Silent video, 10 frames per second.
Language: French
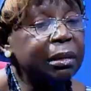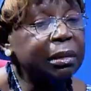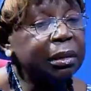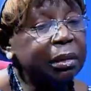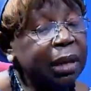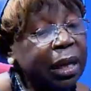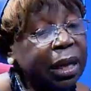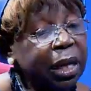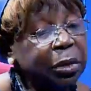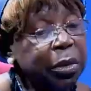euh, la
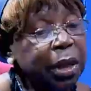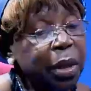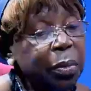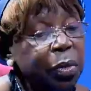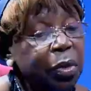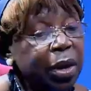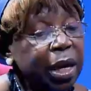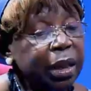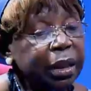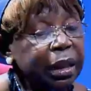création d'emplois.